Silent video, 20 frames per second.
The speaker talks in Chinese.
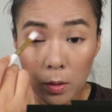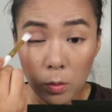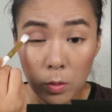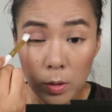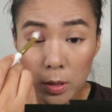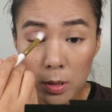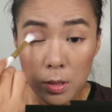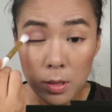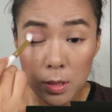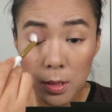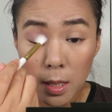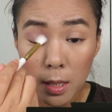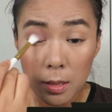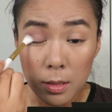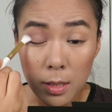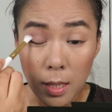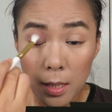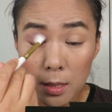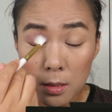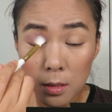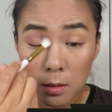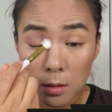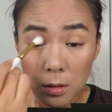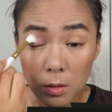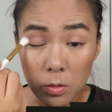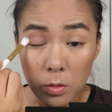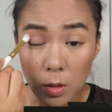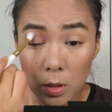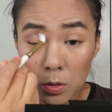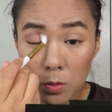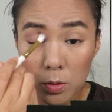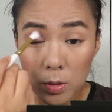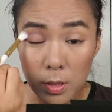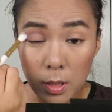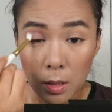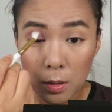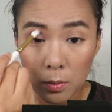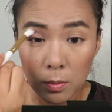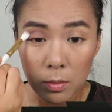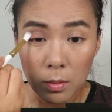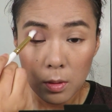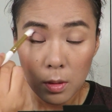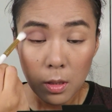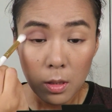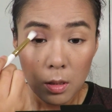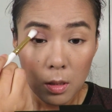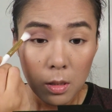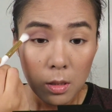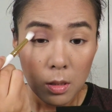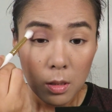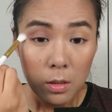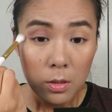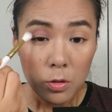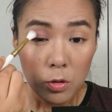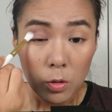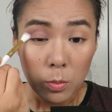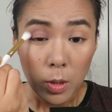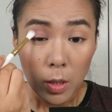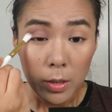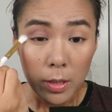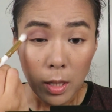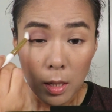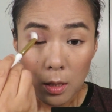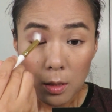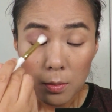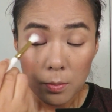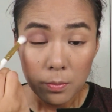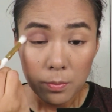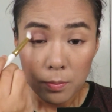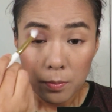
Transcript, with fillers: 会显眼睛的确就是像熊猫眼儿。